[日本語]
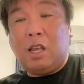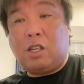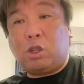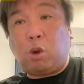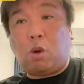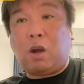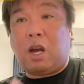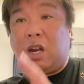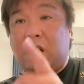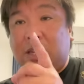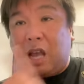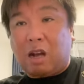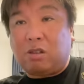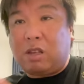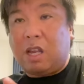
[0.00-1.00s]
そっから
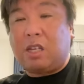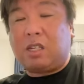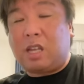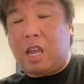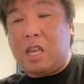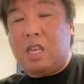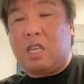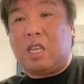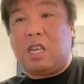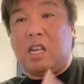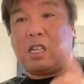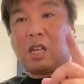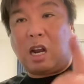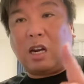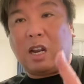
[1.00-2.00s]
逆転して一気に
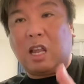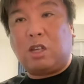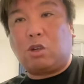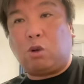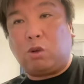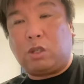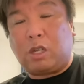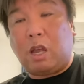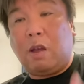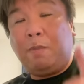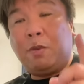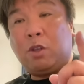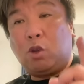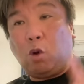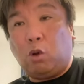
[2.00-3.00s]
3連勝して
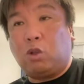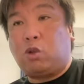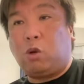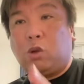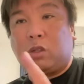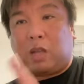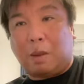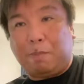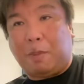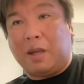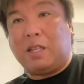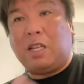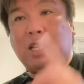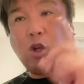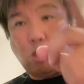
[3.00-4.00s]
4勝3敗
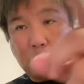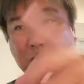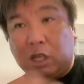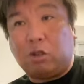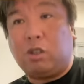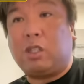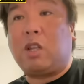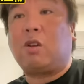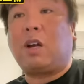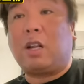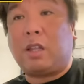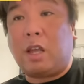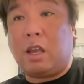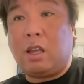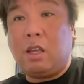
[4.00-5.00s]
で日本シリーズ行ってるから
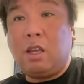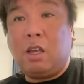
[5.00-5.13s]
ね。